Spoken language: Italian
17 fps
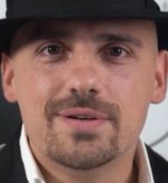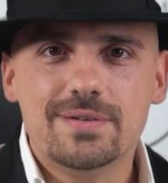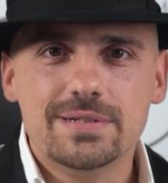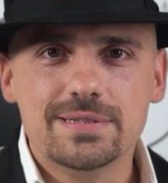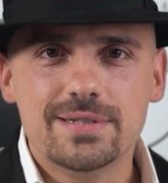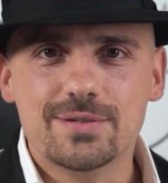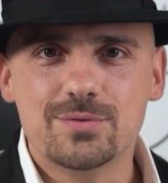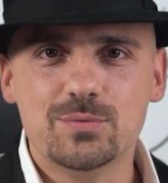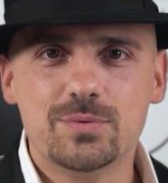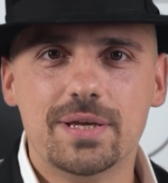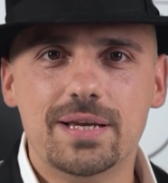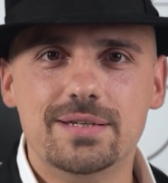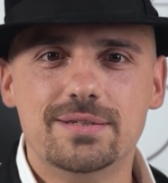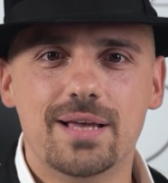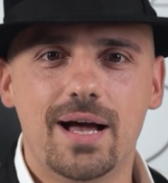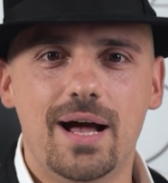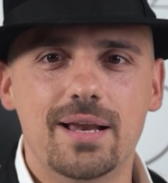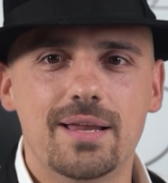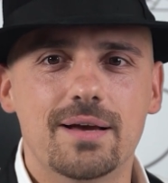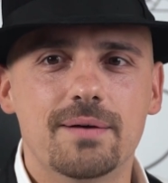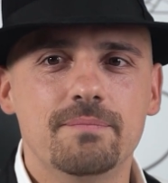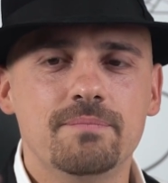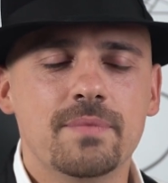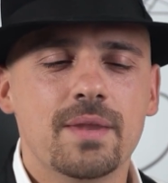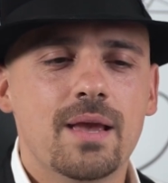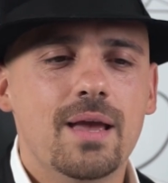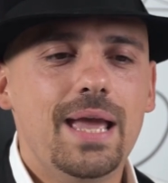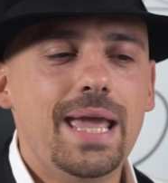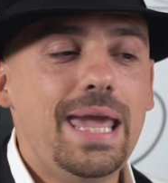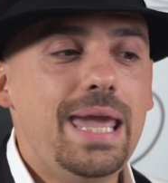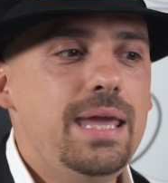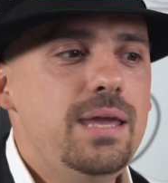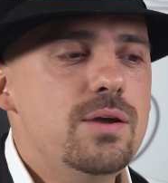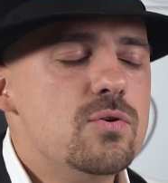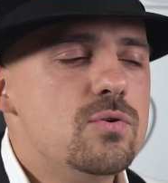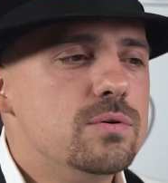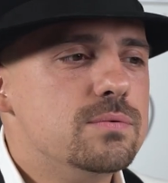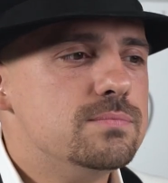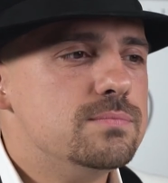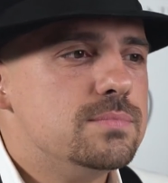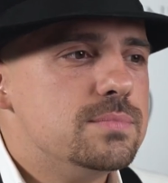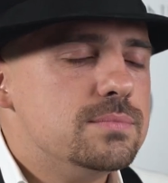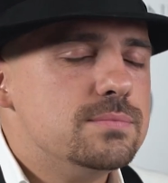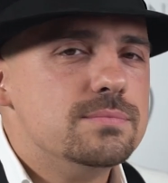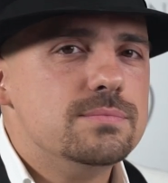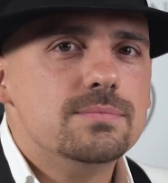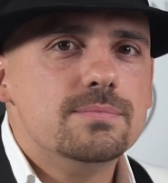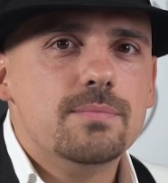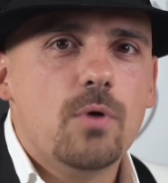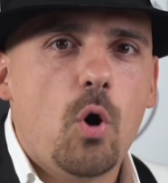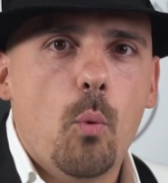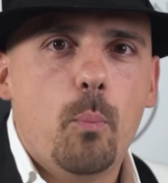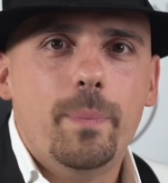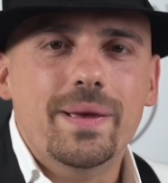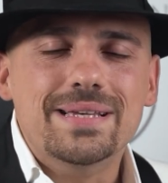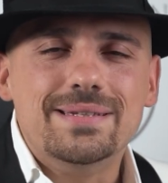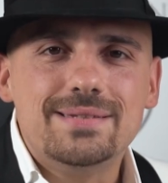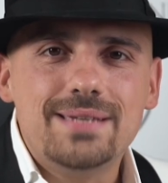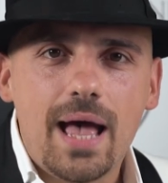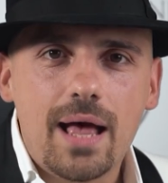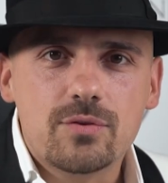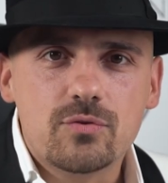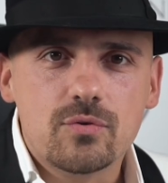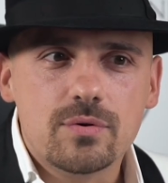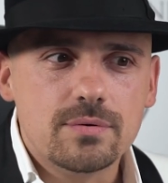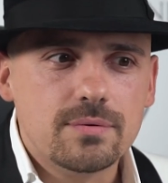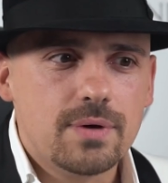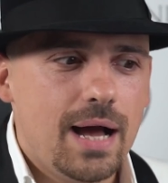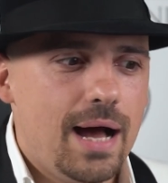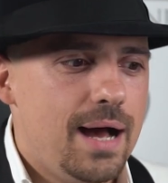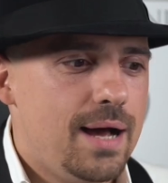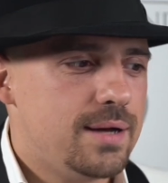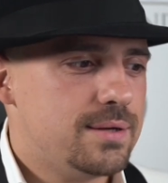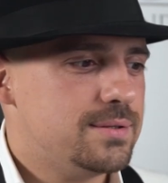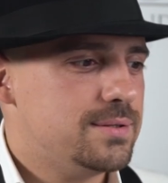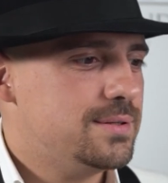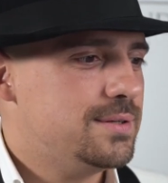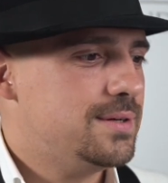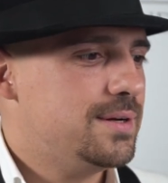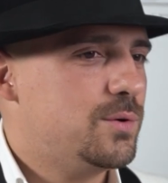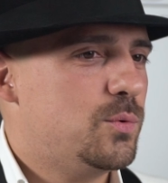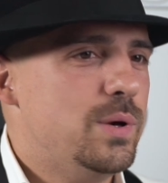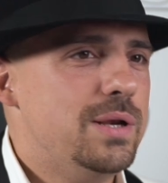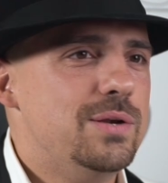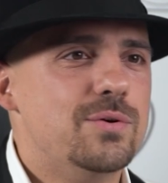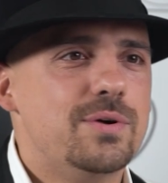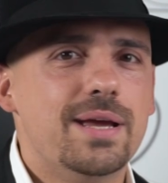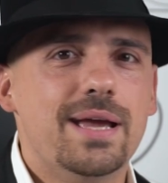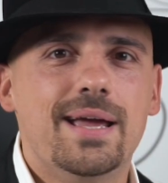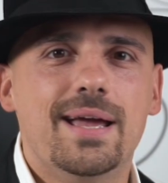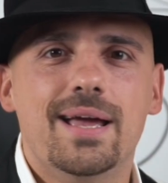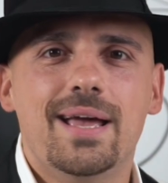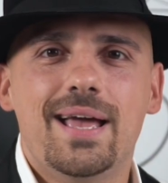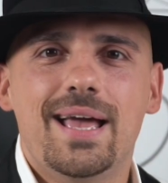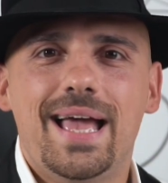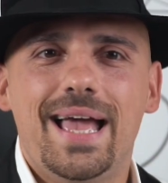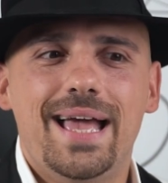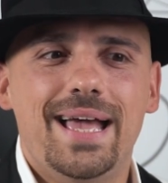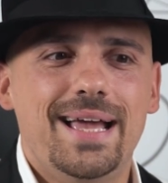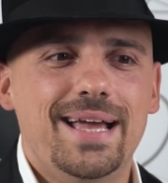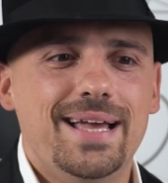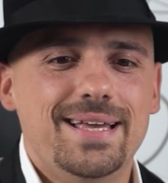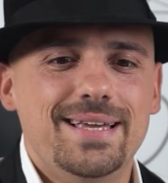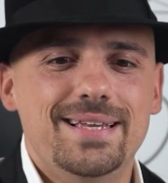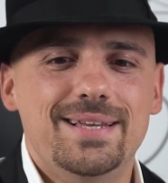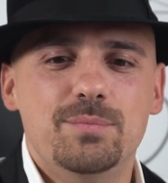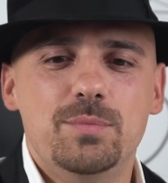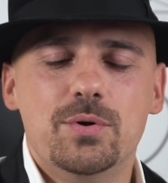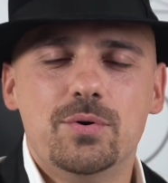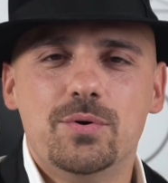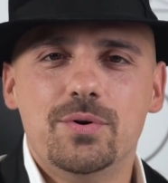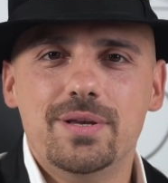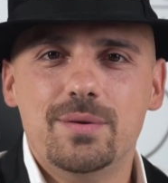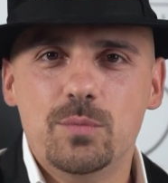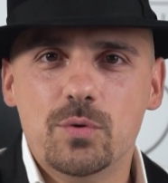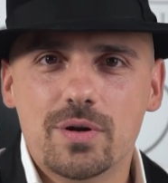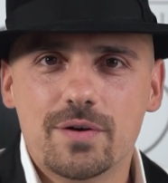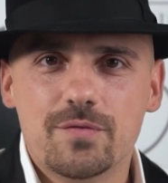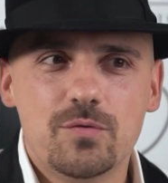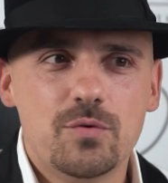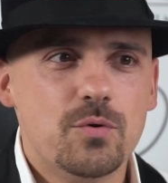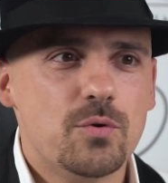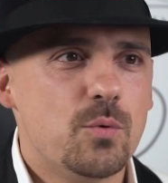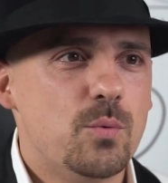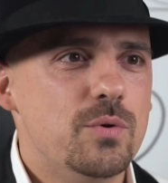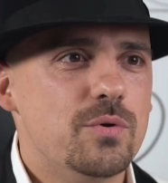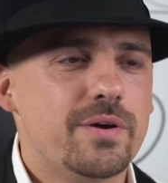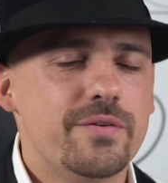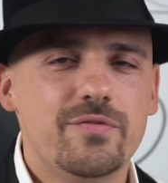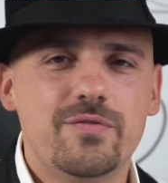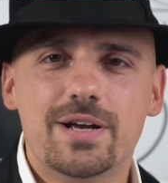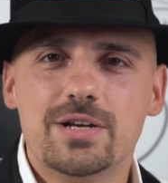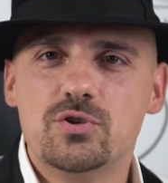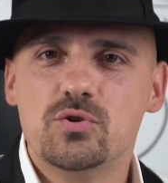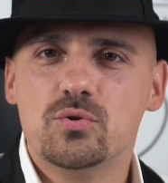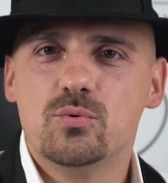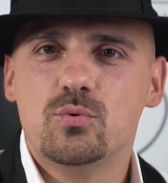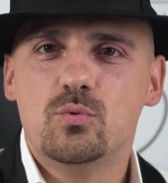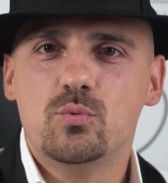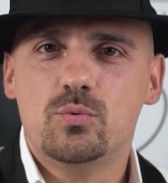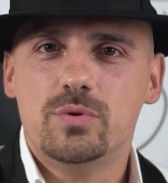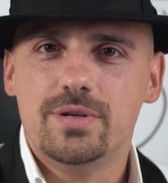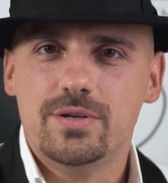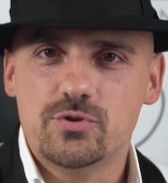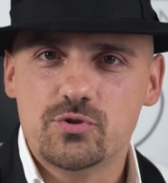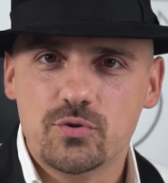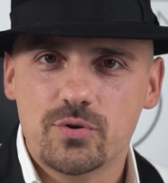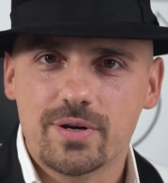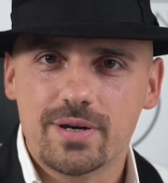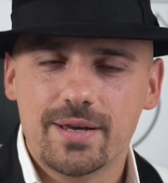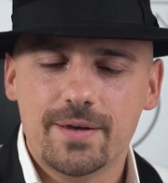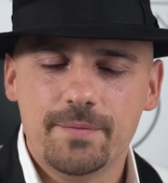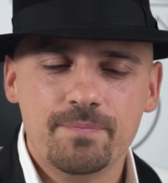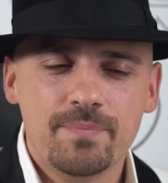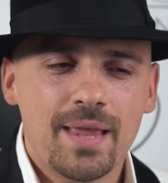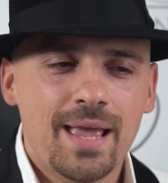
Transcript: davanti a tutta l'Italia. E io ho pensato a eh, quello che è il mio, il mio lavoro, quello che faccio tutti i giorni.